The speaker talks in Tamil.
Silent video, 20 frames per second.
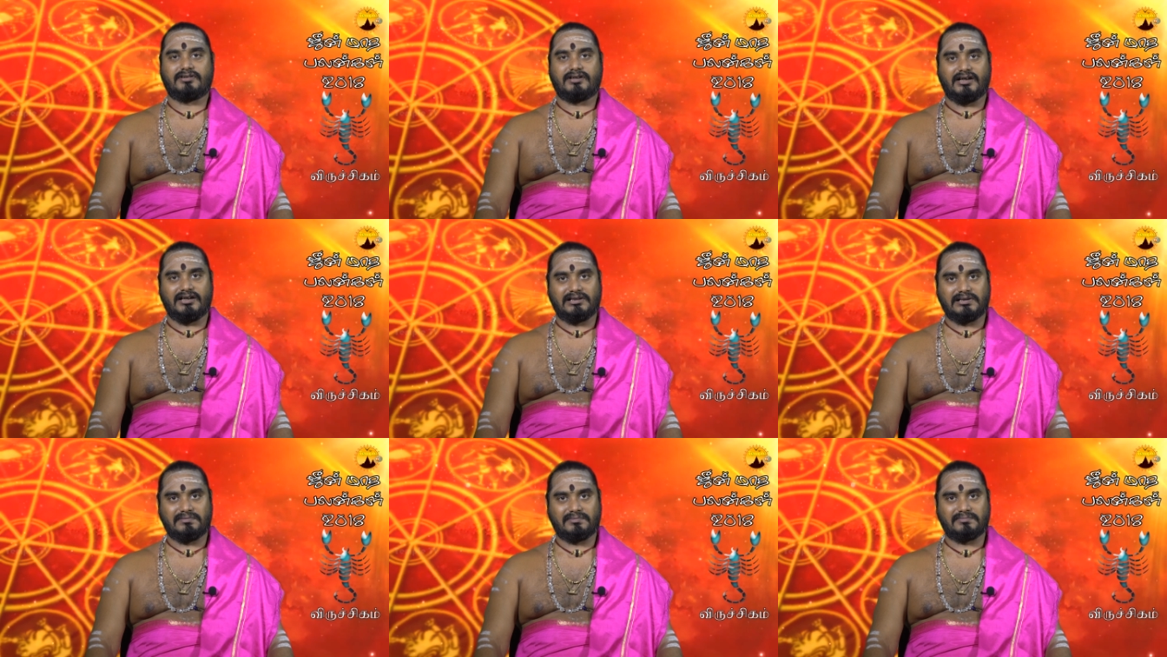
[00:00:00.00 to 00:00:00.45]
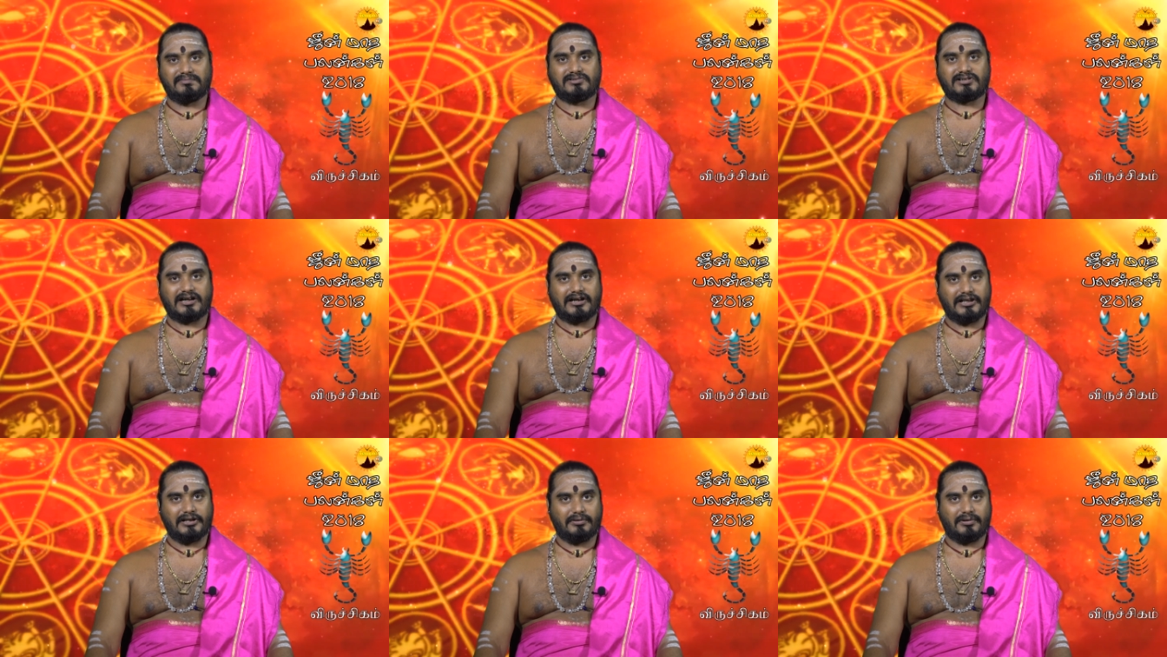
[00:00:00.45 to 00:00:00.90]
கேதுவும்
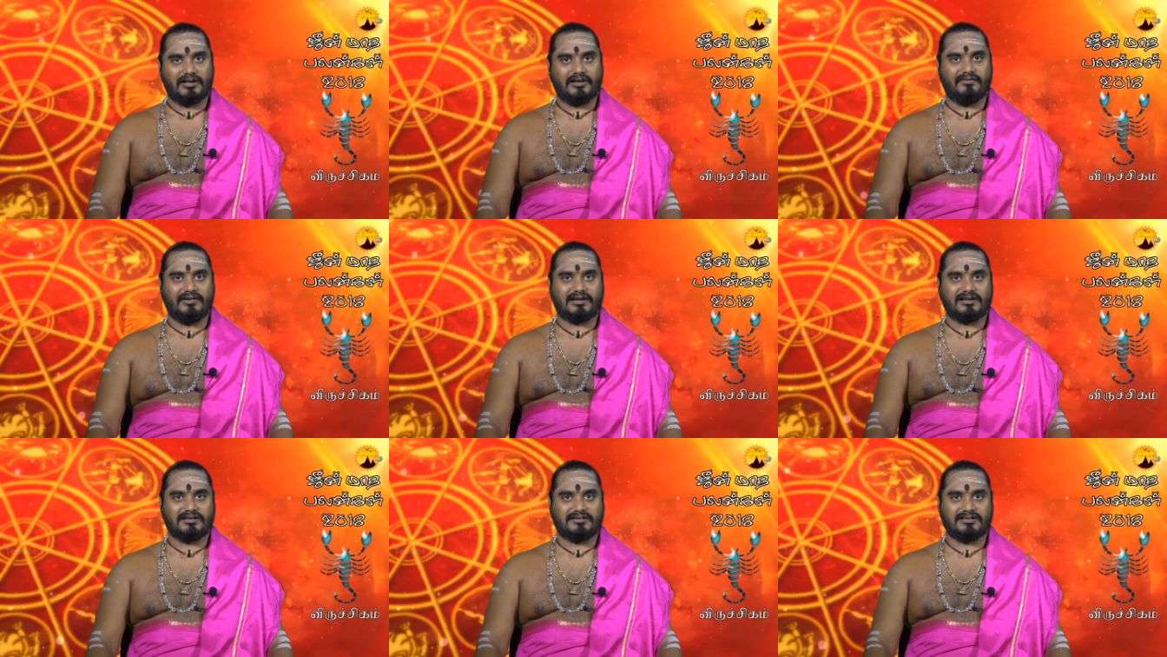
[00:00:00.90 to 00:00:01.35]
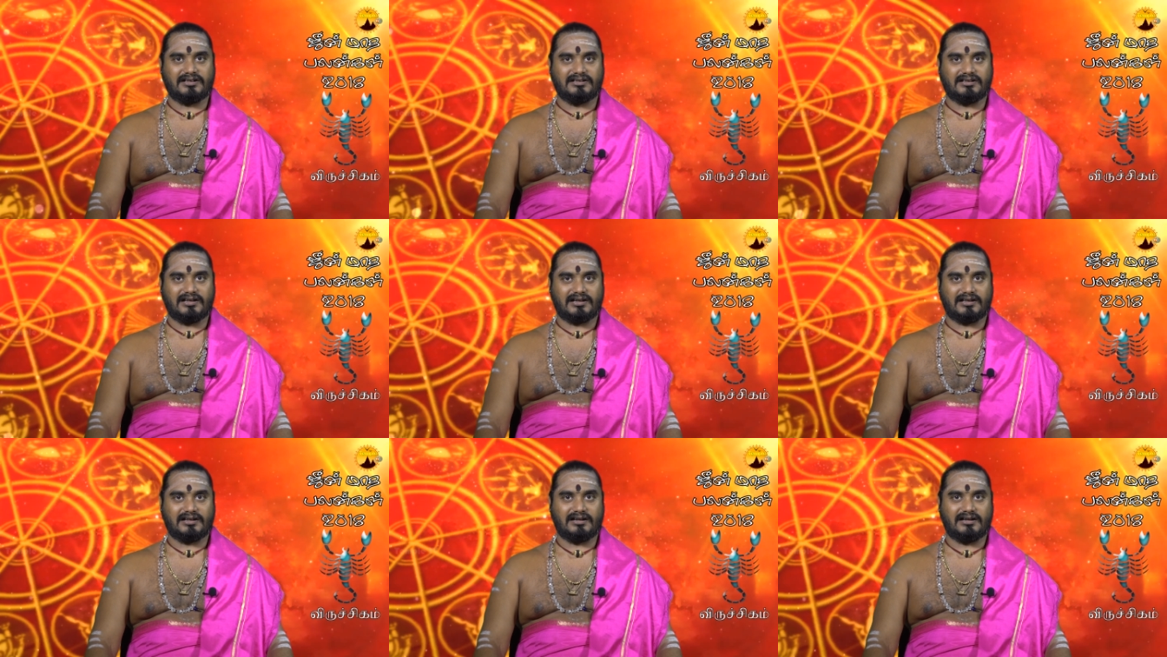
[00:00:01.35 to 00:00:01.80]
சனியினுடைய வீட்டில்
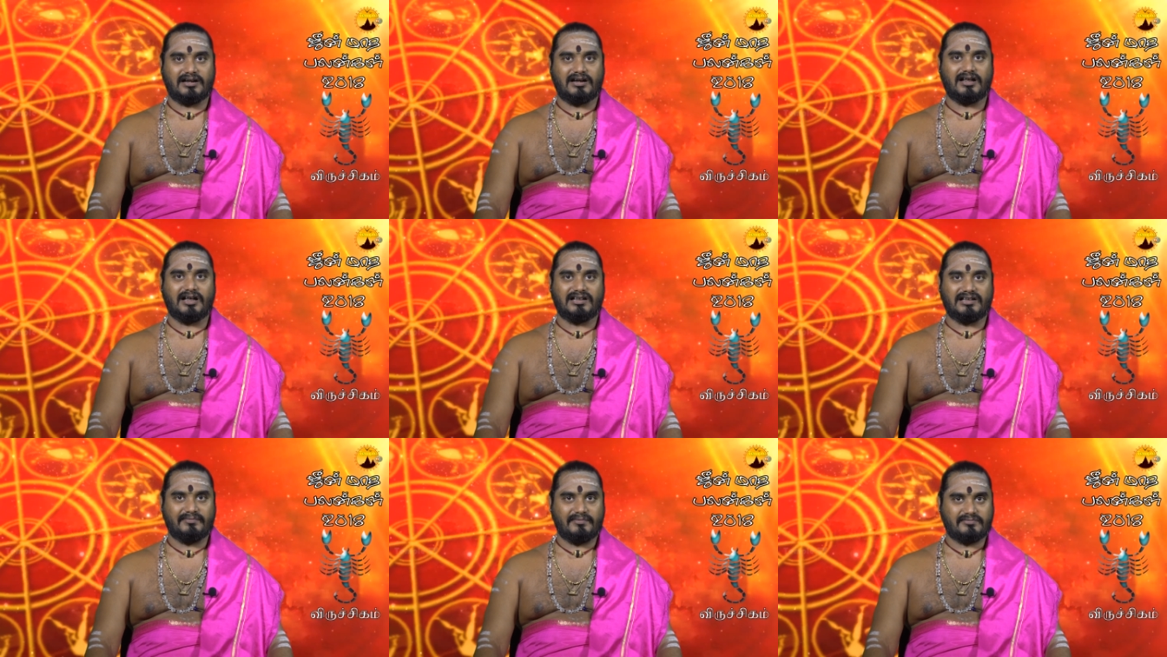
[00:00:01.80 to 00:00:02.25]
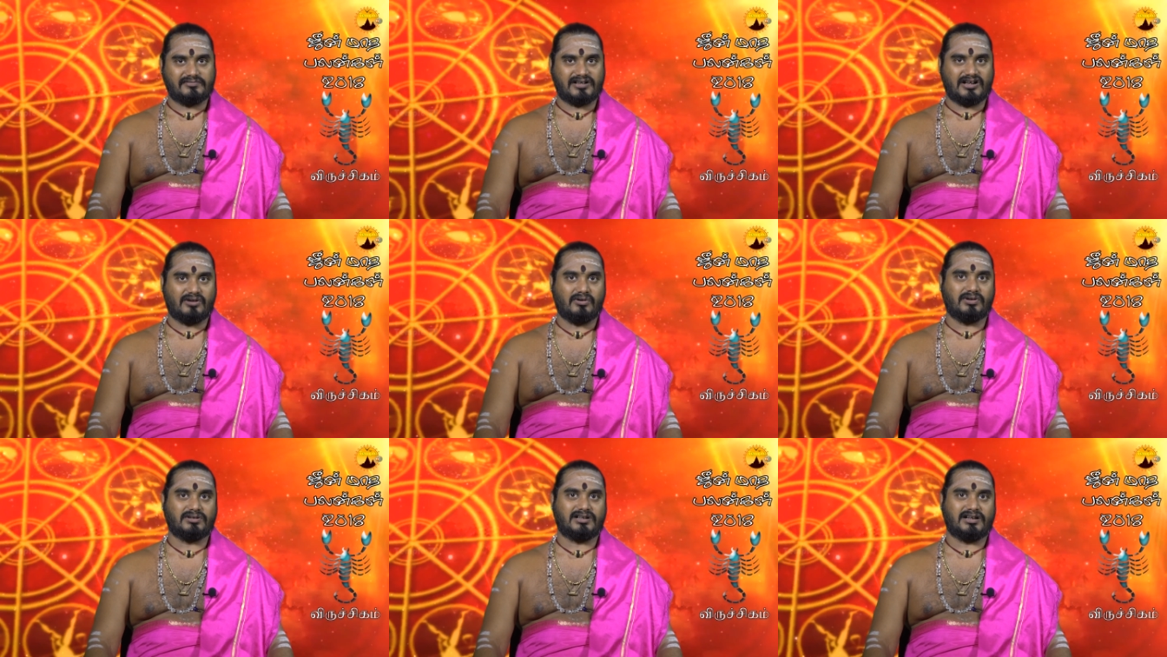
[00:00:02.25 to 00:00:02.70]
சேர்ந்திருக்கிறதுனால அதுவும்
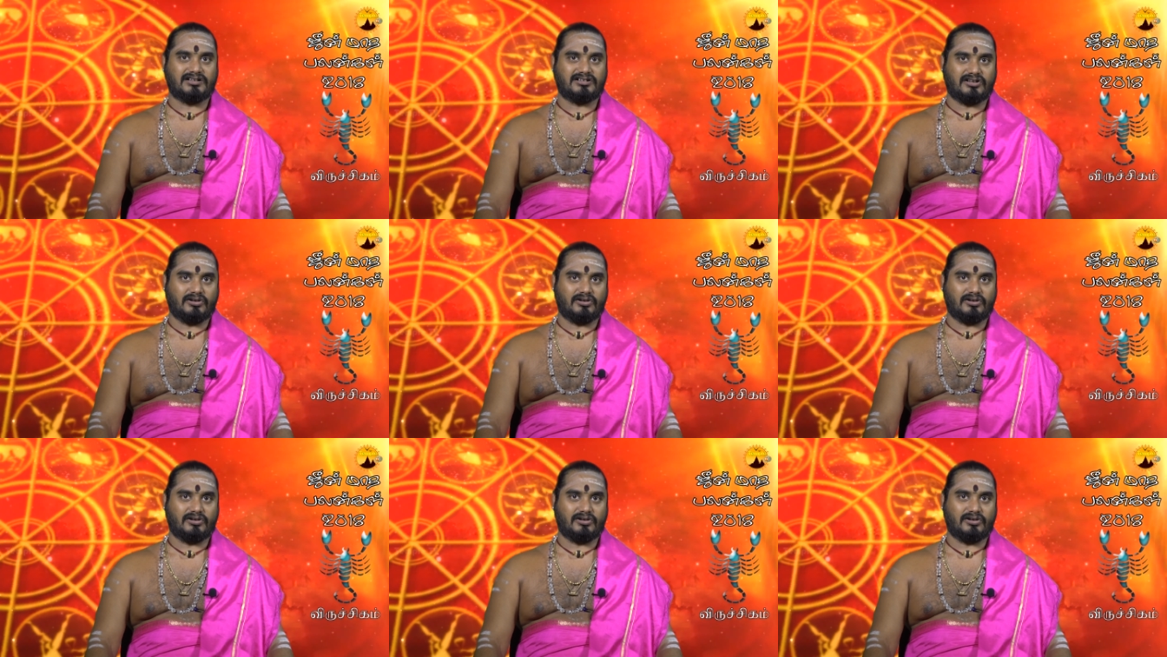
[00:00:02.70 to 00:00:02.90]
சகோதர